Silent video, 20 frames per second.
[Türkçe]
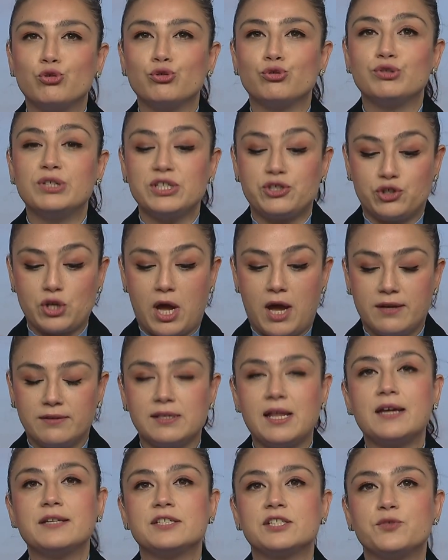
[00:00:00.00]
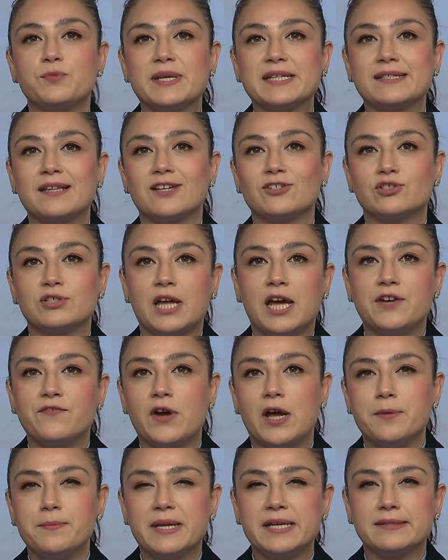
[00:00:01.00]
yönünde çağrılar, mesajlar
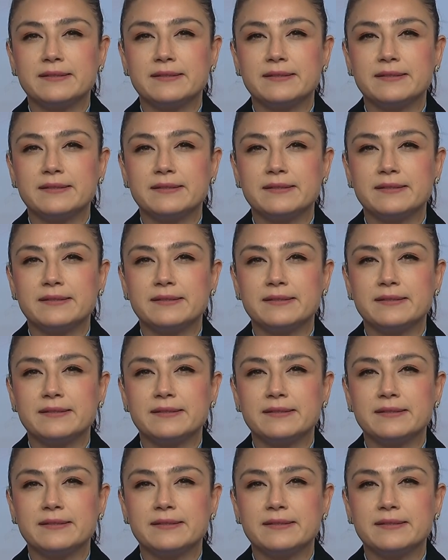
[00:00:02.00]
var